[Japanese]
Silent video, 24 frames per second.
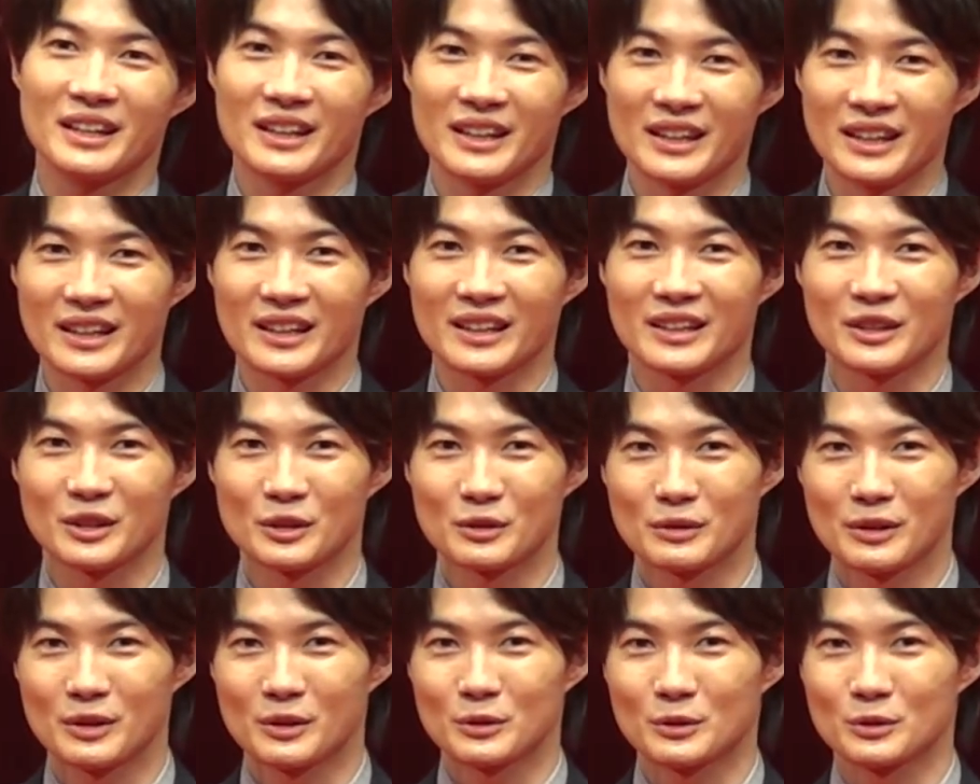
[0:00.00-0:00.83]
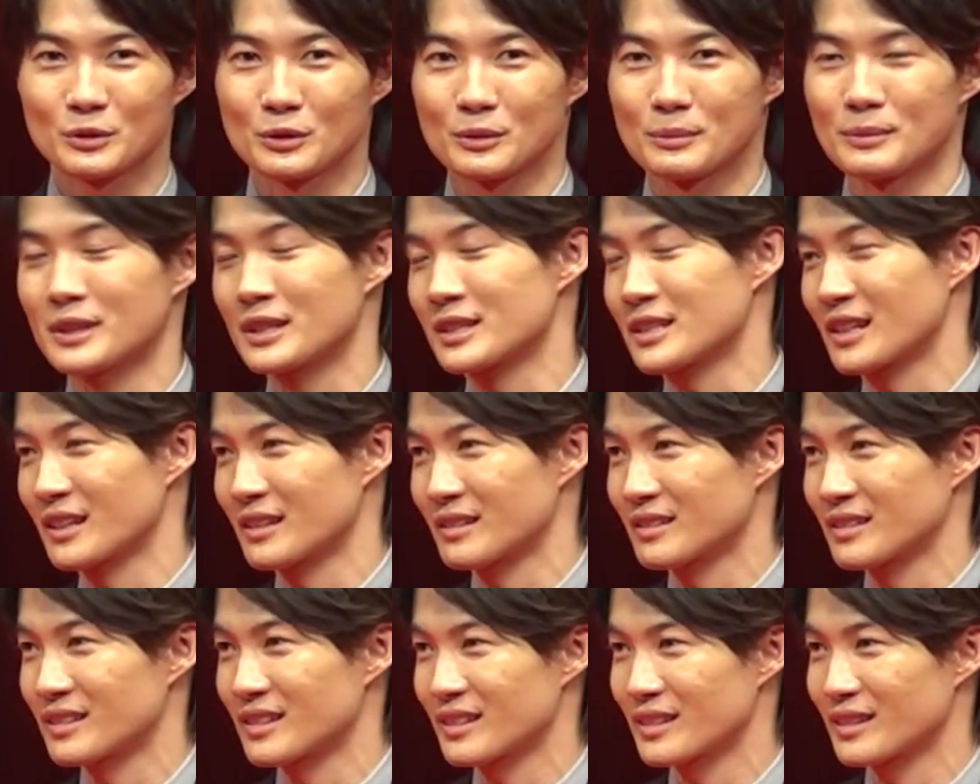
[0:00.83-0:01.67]
えー、今日は本当に皆さ
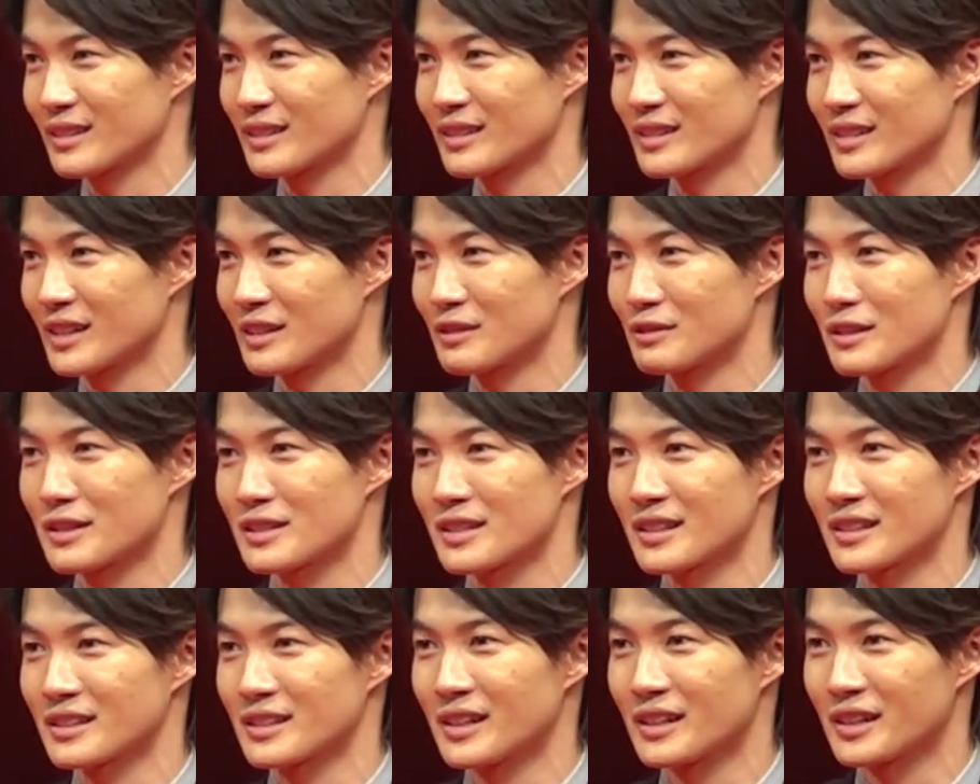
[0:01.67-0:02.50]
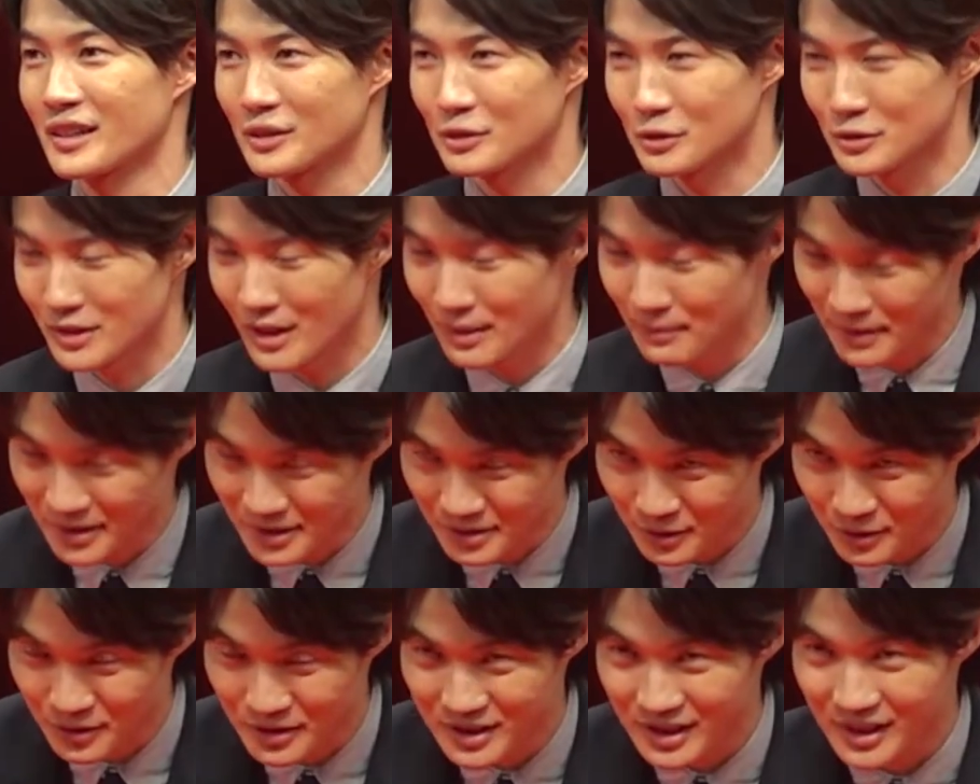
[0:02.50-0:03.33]
ん来てくださってありがとうございま
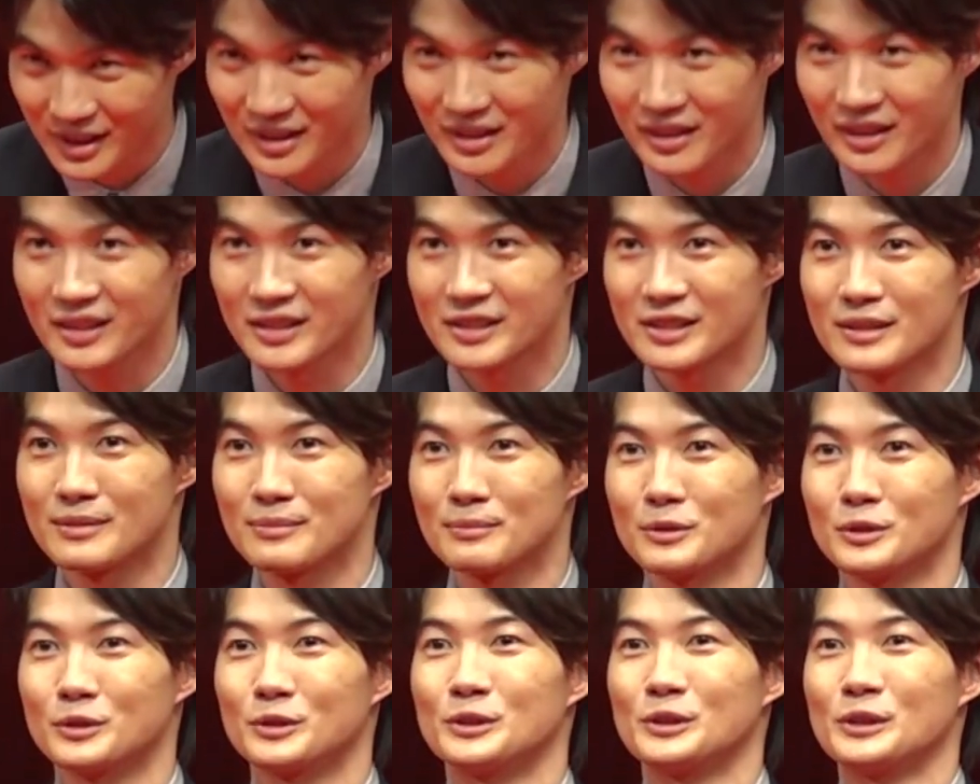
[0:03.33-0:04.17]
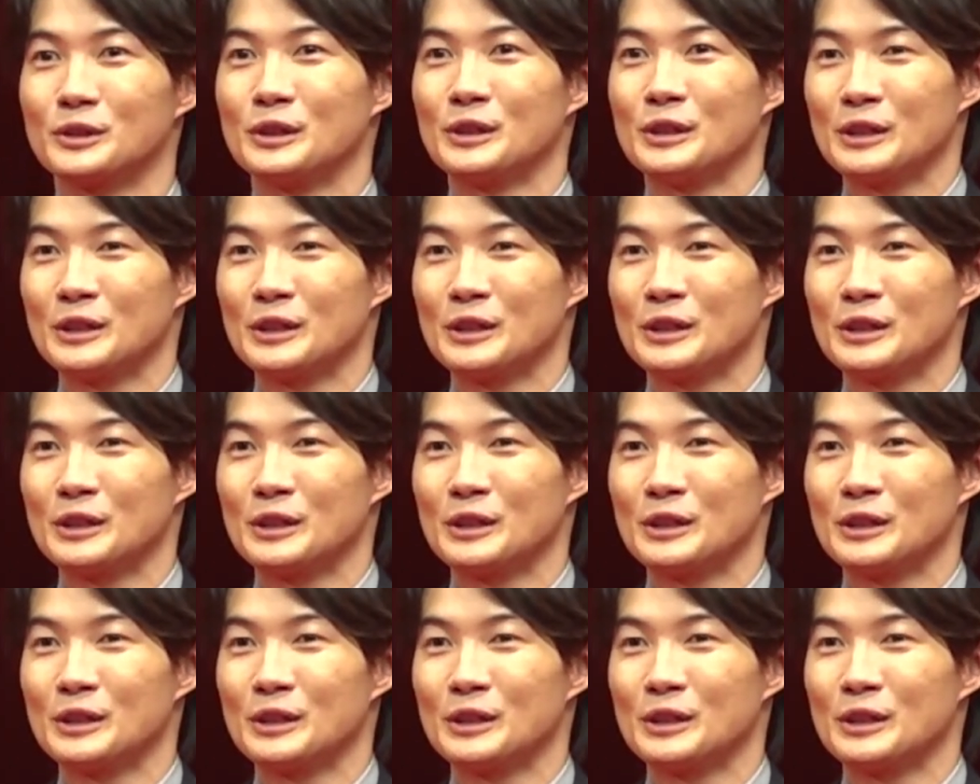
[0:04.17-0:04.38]
すそして配信も、